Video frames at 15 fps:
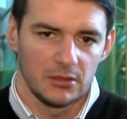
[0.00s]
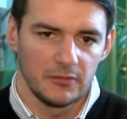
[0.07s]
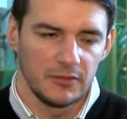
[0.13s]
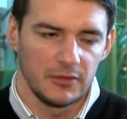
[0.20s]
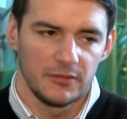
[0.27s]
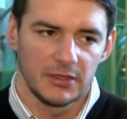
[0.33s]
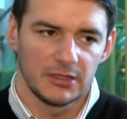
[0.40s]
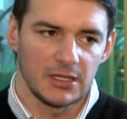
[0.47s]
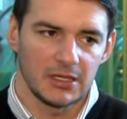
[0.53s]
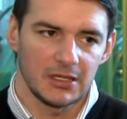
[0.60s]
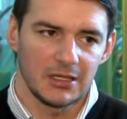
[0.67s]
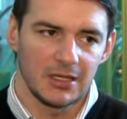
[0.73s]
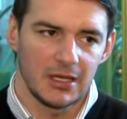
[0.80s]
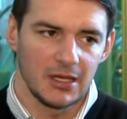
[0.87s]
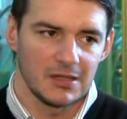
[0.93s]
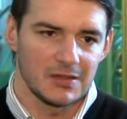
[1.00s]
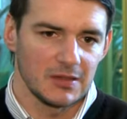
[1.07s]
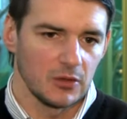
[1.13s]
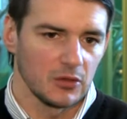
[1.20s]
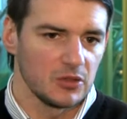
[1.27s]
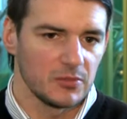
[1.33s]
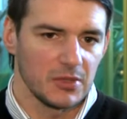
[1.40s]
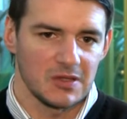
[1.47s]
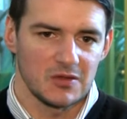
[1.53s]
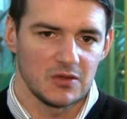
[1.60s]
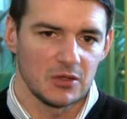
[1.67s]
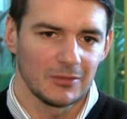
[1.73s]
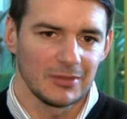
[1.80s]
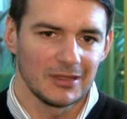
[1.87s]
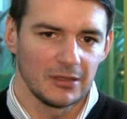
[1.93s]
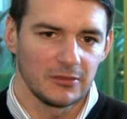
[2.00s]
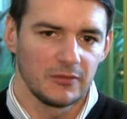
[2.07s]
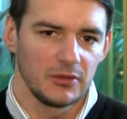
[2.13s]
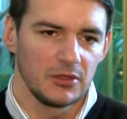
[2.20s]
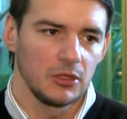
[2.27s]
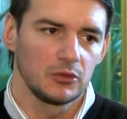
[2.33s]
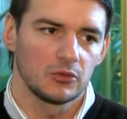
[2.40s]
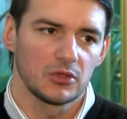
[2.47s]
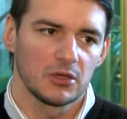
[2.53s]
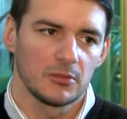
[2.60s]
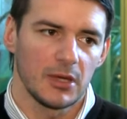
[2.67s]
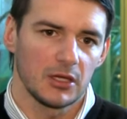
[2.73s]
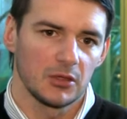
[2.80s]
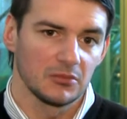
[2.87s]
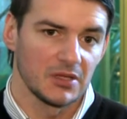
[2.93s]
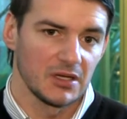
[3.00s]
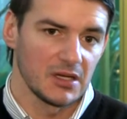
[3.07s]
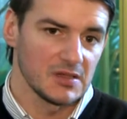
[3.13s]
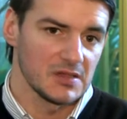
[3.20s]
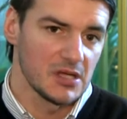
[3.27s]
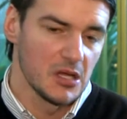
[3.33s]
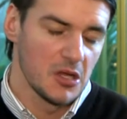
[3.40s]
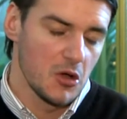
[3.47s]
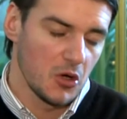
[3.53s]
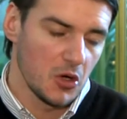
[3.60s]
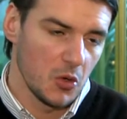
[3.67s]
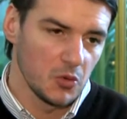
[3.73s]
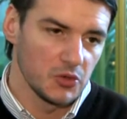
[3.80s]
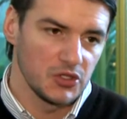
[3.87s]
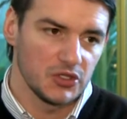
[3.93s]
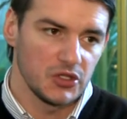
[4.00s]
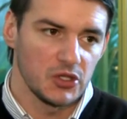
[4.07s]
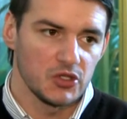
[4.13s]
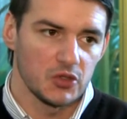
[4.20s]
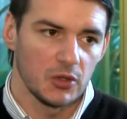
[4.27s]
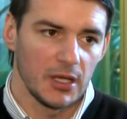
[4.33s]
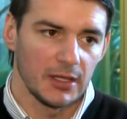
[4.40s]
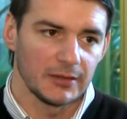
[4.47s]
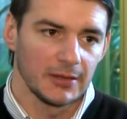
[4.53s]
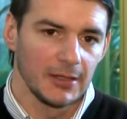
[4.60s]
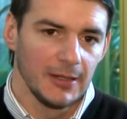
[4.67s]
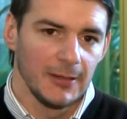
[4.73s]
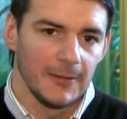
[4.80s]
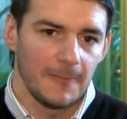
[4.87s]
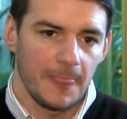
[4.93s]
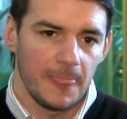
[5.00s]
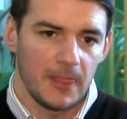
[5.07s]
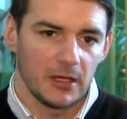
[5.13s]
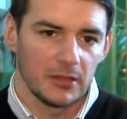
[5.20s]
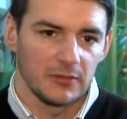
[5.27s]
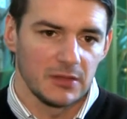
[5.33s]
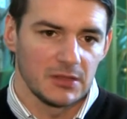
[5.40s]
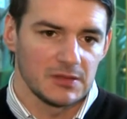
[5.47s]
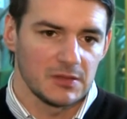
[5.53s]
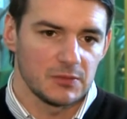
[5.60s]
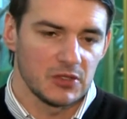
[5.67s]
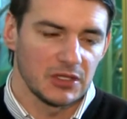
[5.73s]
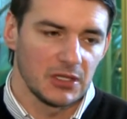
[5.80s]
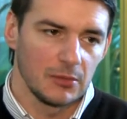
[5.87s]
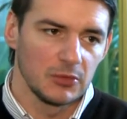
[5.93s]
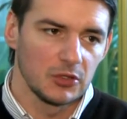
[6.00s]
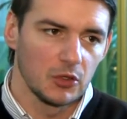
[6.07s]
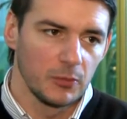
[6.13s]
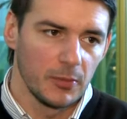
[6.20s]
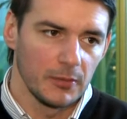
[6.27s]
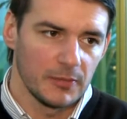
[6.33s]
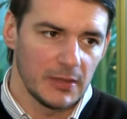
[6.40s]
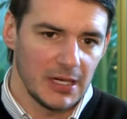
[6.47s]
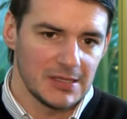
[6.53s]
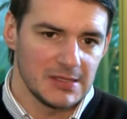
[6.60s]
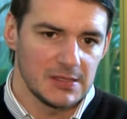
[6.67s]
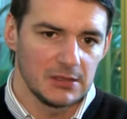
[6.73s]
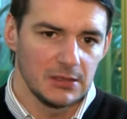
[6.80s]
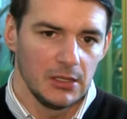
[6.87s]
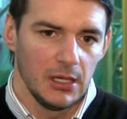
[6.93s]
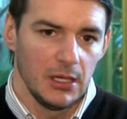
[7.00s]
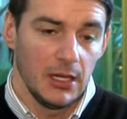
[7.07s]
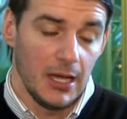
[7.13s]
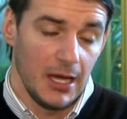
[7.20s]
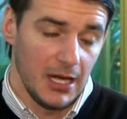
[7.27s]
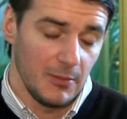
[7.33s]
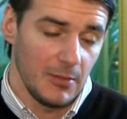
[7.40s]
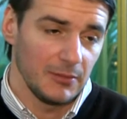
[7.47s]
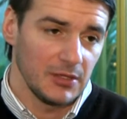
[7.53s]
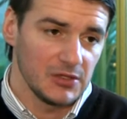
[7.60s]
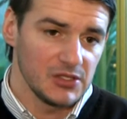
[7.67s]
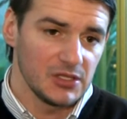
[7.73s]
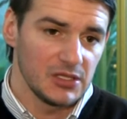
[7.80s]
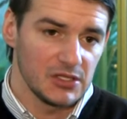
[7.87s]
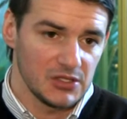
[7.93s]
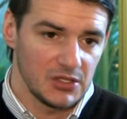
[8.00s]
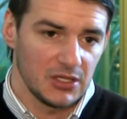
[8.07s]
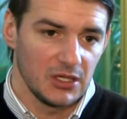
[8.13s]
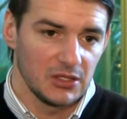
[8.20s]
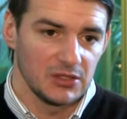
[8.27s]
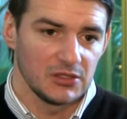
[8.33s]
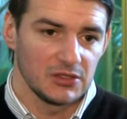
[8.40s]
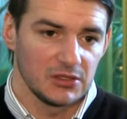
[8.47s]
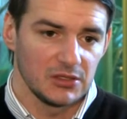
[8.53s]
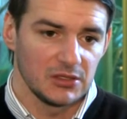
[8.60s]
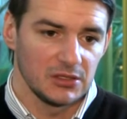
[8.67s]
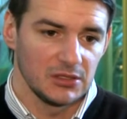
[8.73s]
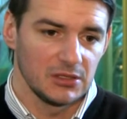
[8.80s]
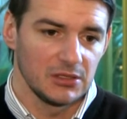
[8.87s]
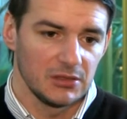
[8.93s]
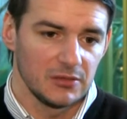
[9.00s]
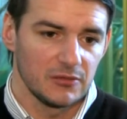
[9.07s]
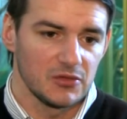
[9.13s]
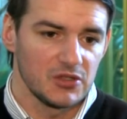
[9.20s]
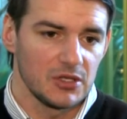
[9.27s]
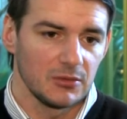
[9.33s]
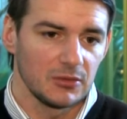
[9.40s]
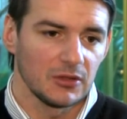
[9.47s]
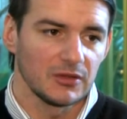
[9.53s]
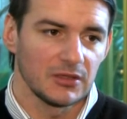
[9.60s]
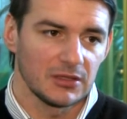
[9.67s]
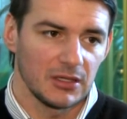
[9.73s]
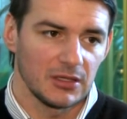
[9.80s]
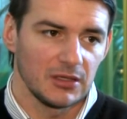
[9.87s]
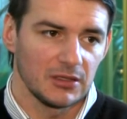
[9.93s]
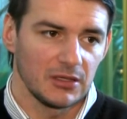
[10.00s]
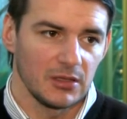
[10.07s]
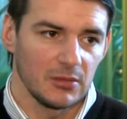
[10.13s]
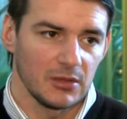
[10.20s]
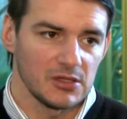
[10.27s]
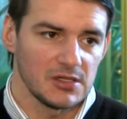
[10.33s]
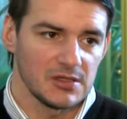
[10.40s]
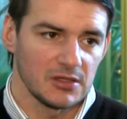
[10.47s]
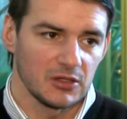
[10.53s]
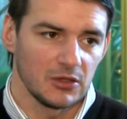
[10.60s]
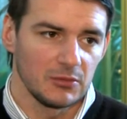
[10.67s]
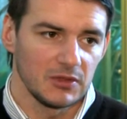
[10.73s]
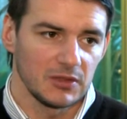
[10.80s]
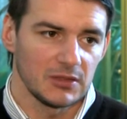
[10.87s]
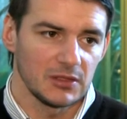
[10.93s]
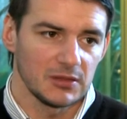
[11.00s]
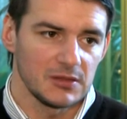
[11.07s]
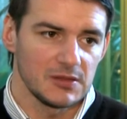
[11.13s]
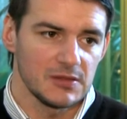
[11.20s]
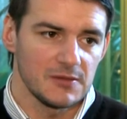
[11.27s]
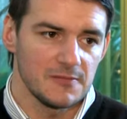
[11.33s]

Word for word: Vive Targi Kielce, oni pracują na ten wynik, który mają teraz około 10 lat. Tak więc przed nami kupę pracy, ale mam nadzieję, że kiedyś wrócimy do tych takich najbardziej znakomitych tradycji.